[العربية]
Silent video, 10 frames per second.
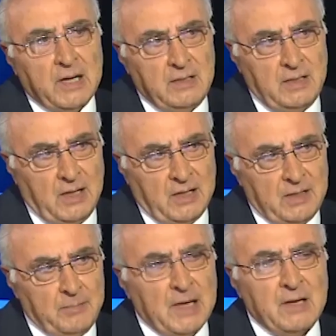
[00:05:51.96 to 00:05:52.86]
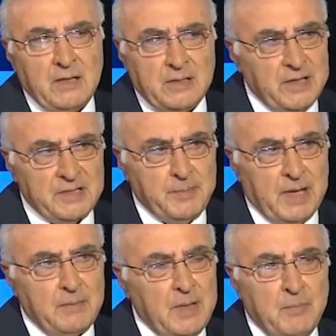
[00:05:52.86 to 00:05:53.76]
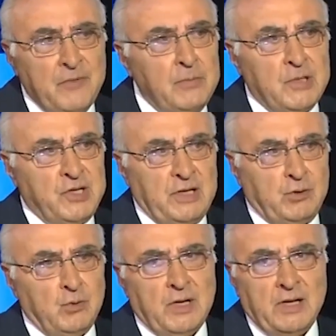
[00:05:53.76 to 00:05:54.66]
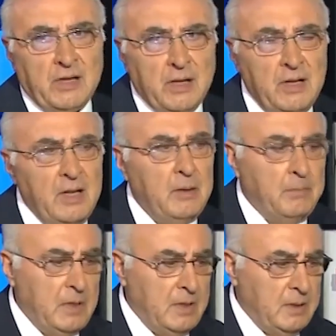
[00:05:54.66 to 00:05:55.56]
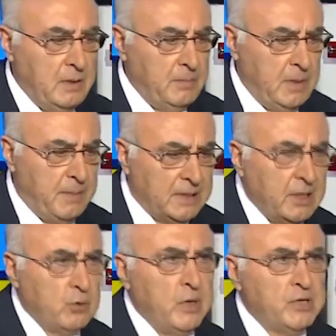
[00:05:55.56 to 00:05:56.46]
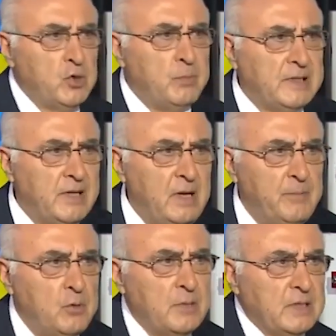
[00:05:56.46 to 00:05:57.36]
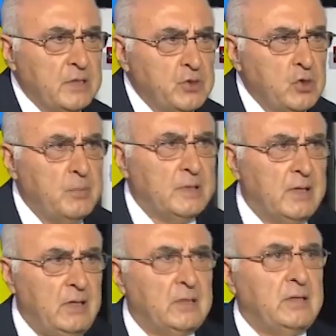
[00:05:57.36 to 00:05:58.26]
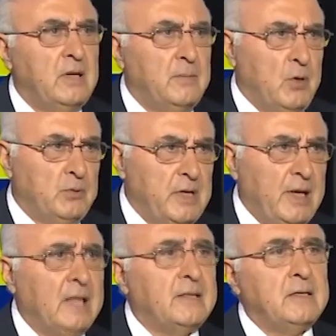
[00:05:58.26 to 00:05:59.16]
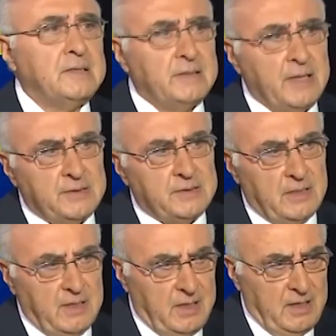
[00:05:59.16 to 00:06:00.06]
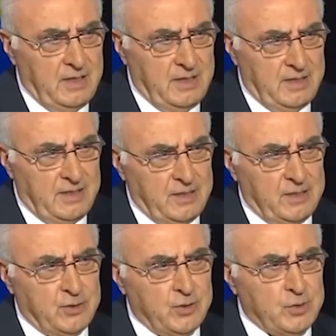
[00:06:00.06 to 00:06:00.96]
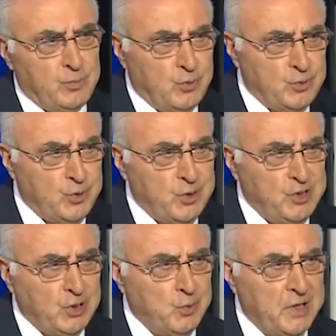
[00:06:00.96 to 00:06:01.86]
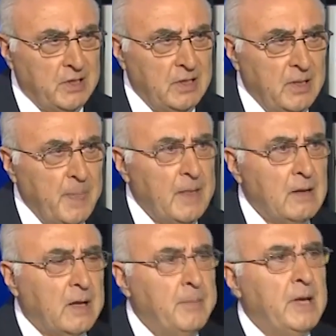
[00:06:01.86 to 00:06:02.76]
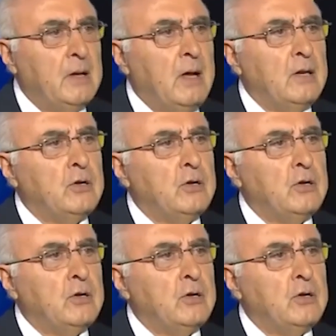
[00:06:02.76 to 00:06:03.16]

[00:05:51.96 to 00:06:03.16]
كل العالم مع كل الناس مع ما في مجال تقول انا آه، بدنا نواجه وبدنا نعمل وبدنا نشيل وبدنا نحط الى ما هنالك حتى الاستاذ آه، شو اسمه جورج عدوان نعم كمان قال